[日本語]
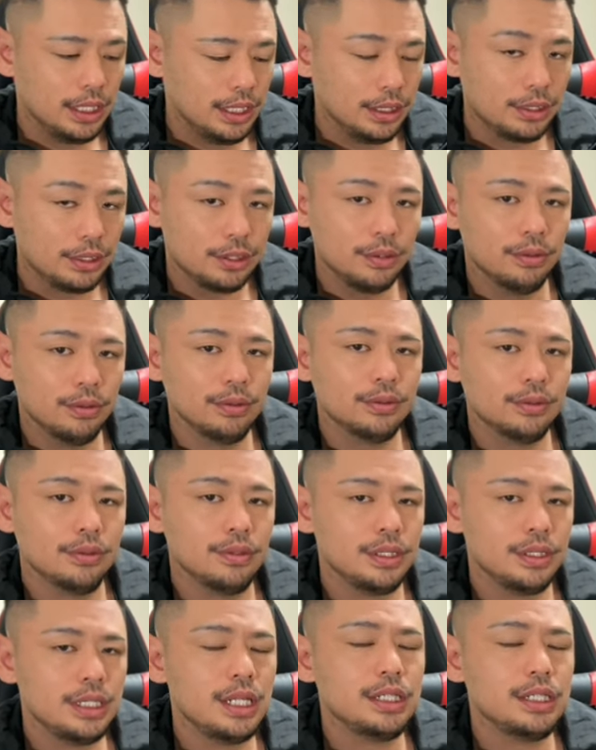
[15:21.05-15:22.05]
いや京
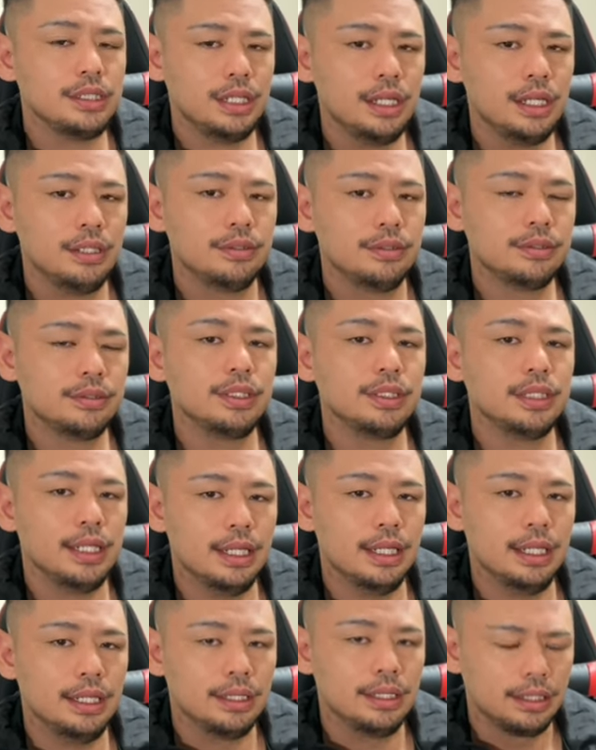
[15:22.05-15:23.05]
都の家にね、福
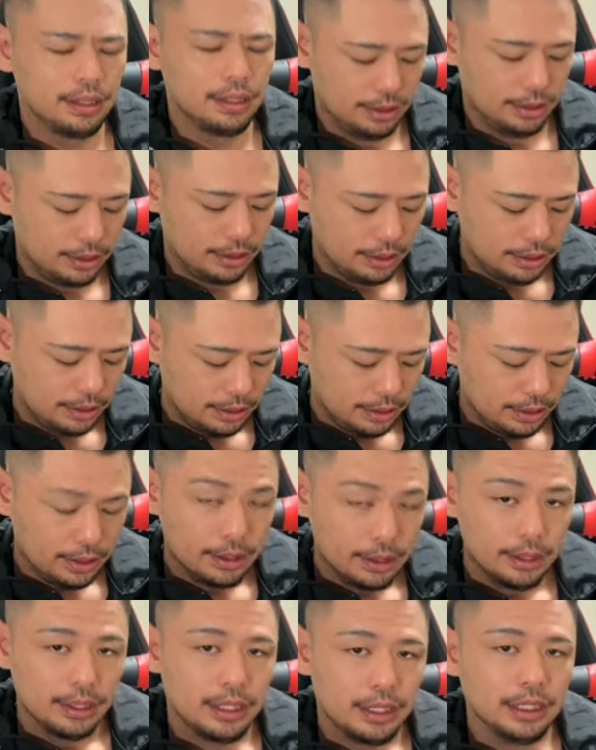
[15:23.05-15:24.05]
井から
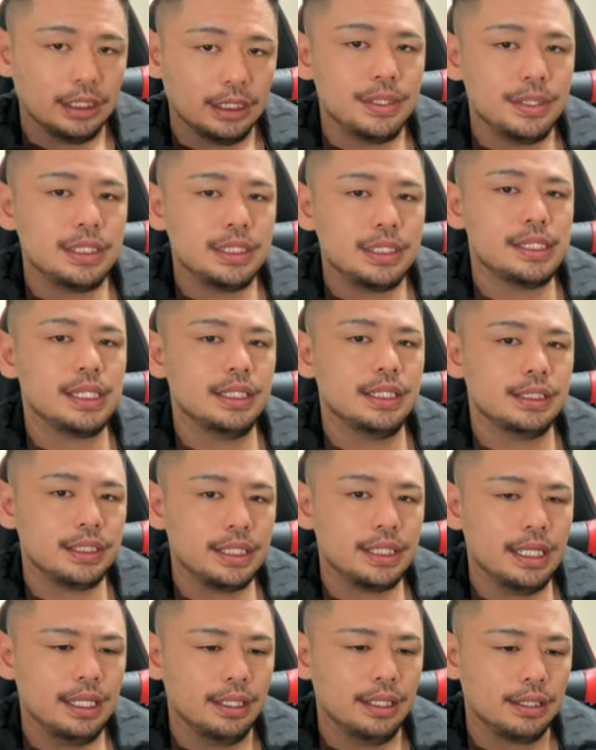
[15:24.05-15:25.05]
片道さ
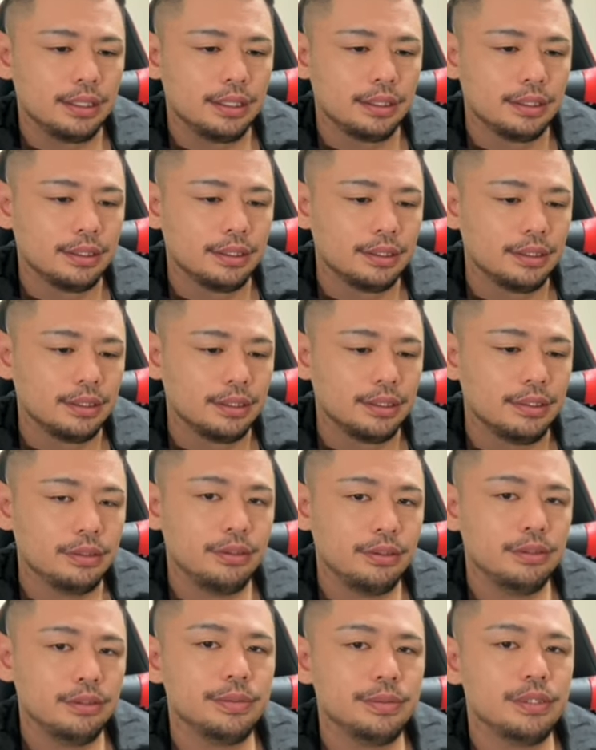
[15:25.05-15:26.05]
んじかん、
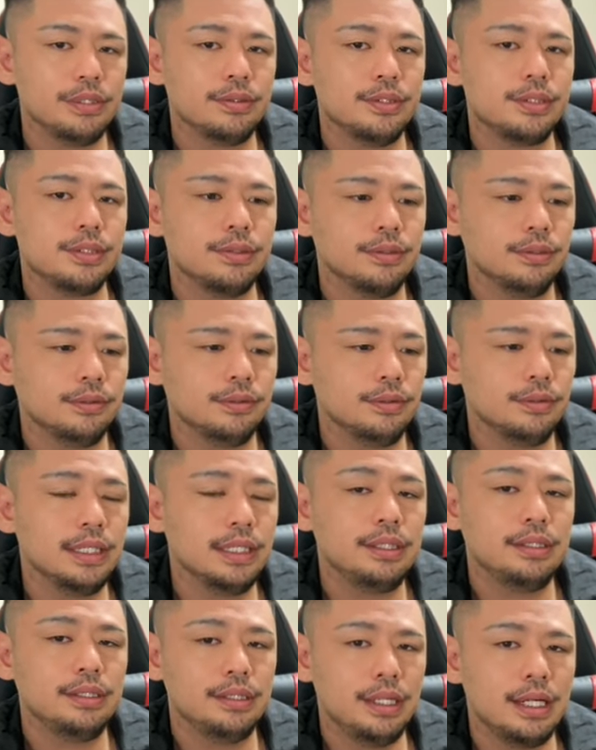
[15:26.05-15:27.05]
土曜日夜仕事
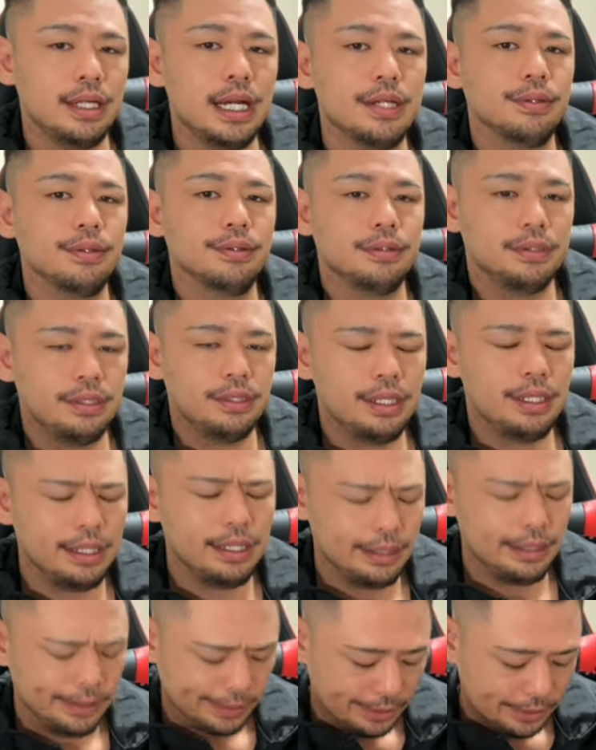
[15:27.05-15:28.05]
終わって通っ
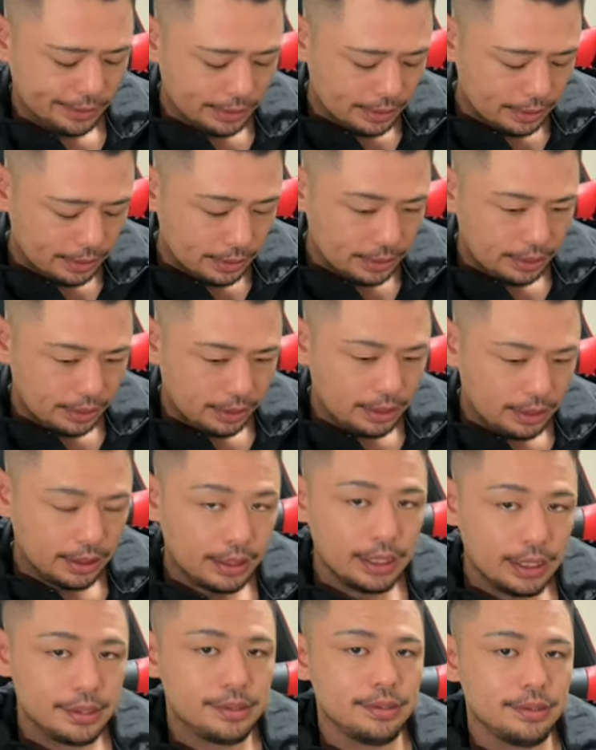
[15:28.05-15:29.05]
て、
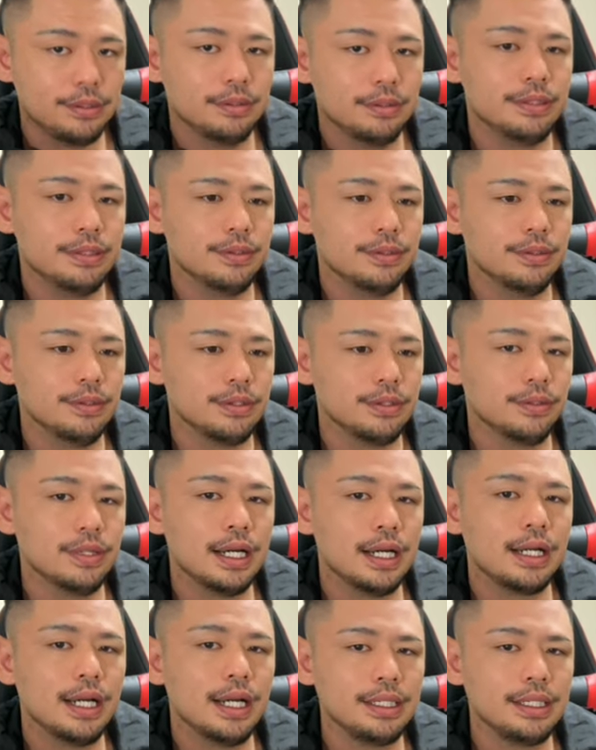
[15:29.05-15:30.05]
で月曜日の
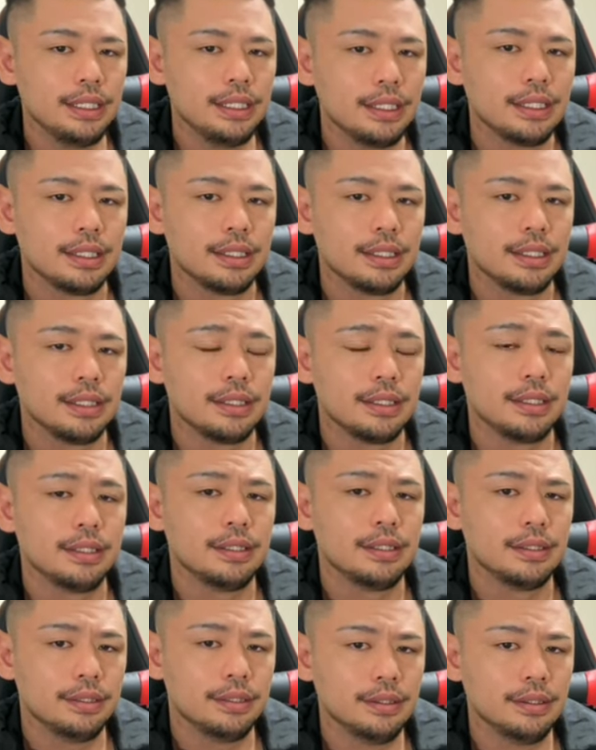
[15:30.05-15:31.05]
夜中に
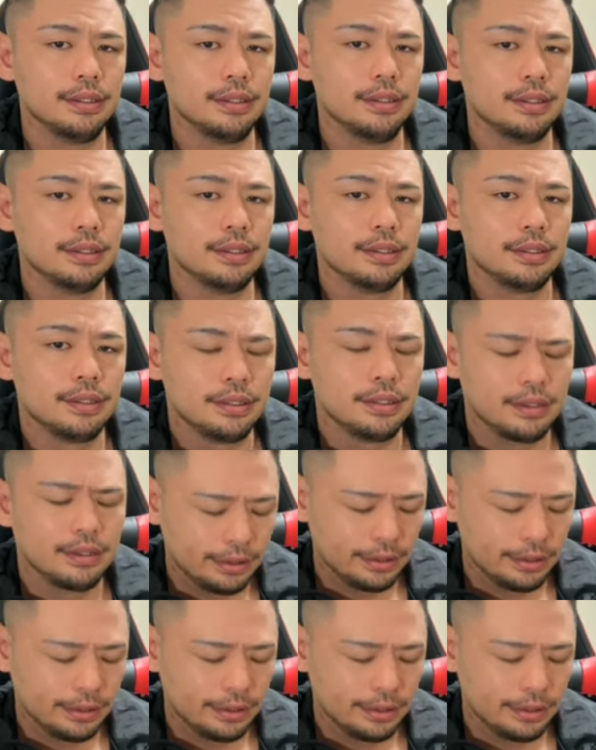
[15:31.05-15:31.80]
うん